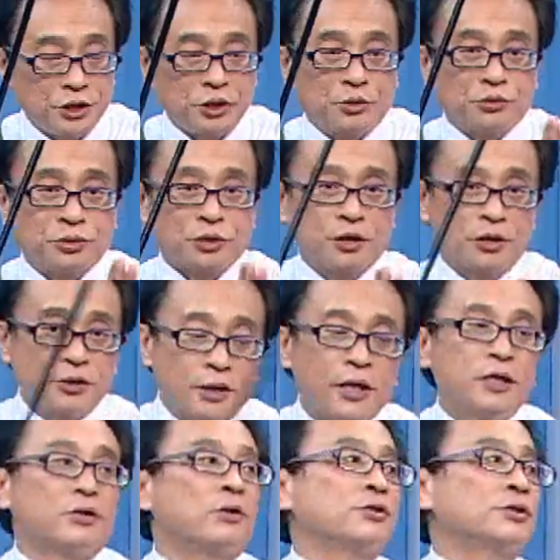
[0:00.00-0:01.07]
际股市的
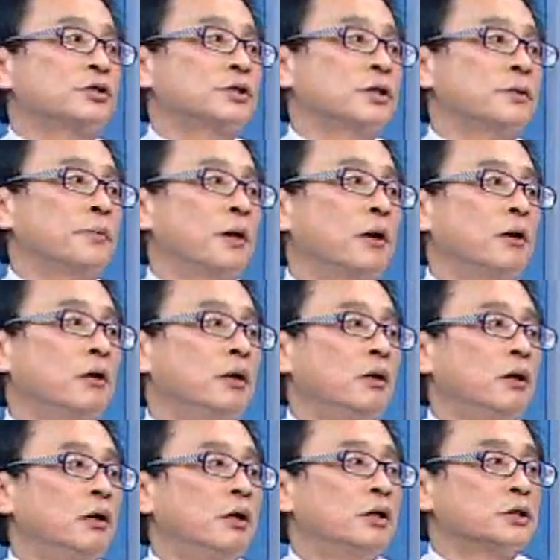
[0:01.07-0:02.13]
内容是什么，
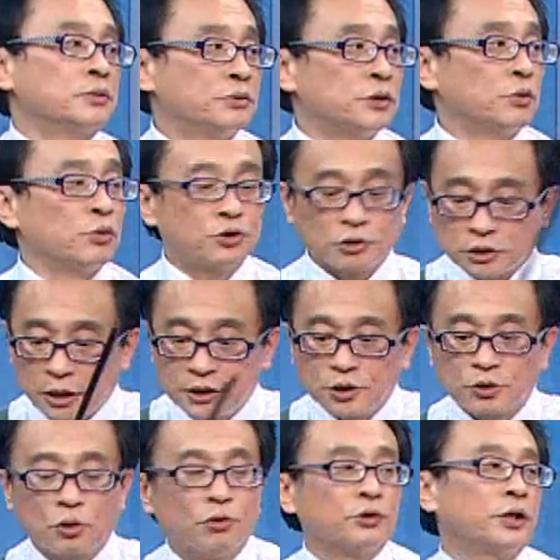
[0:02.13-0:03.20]
是不是？我觉得才
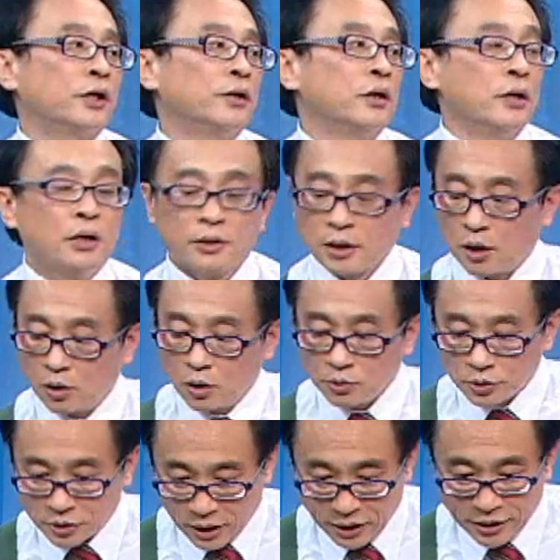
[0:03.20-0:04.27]
是重点。那
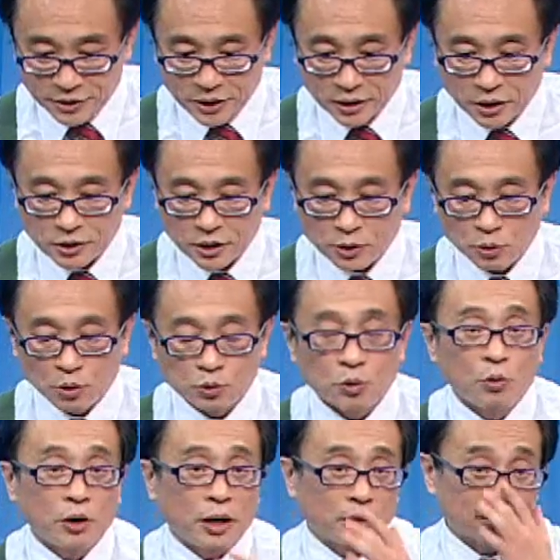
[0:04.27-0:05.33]
当然讲到这个时候，
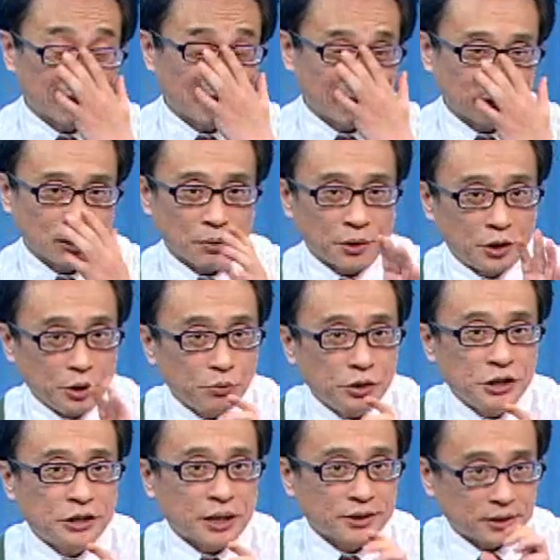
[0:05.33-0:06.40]
说我要大家稍微留
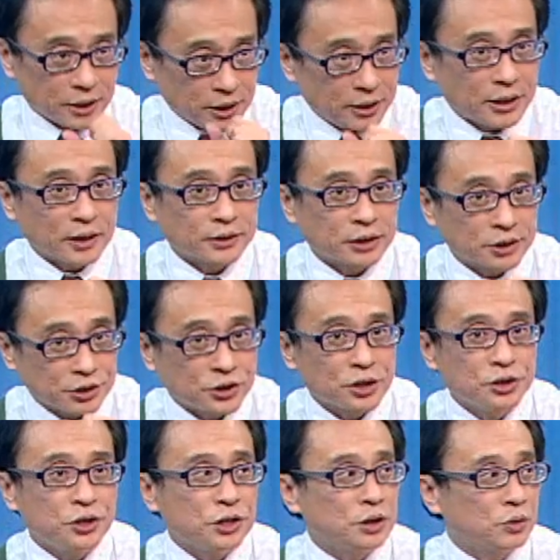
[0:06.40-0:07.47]
意一下这一两天的
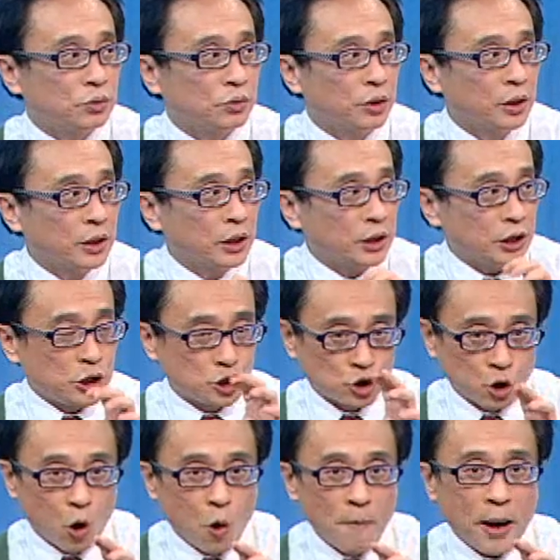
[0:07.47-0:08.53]
生技股，以
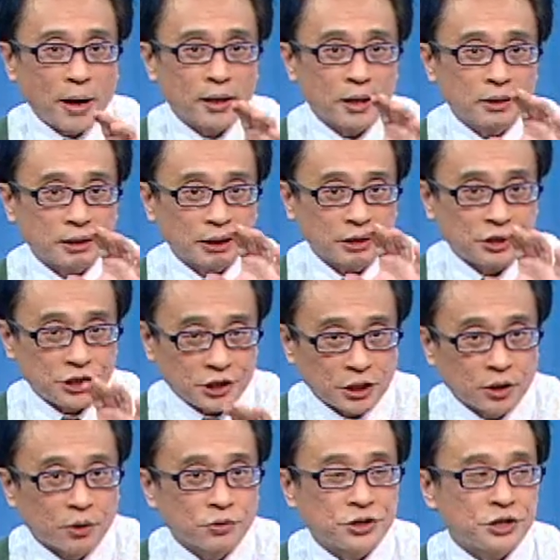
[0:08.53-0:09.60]
筹码跟它的结
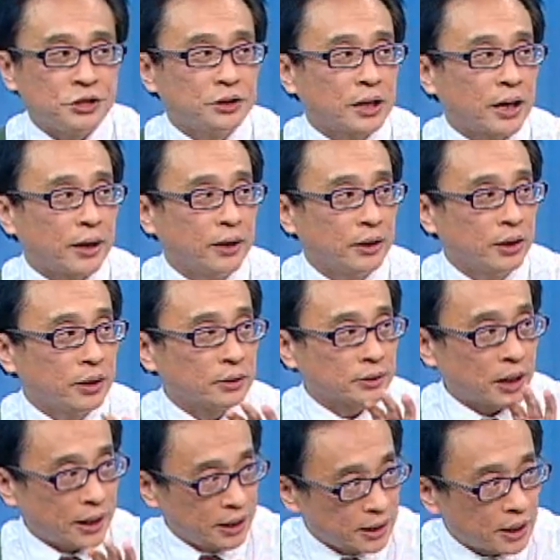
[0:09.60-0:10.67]
构形态。
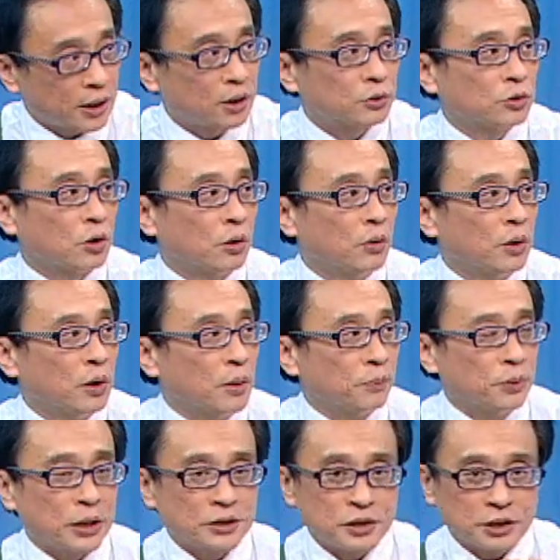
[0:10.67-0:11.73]
它应该要动，不
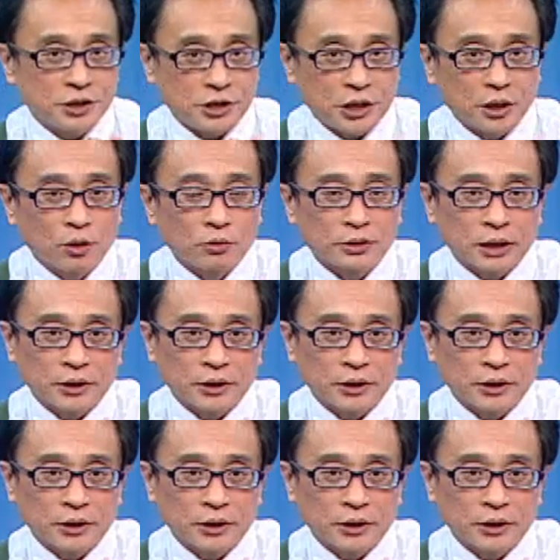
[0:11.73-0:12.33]
然这个结构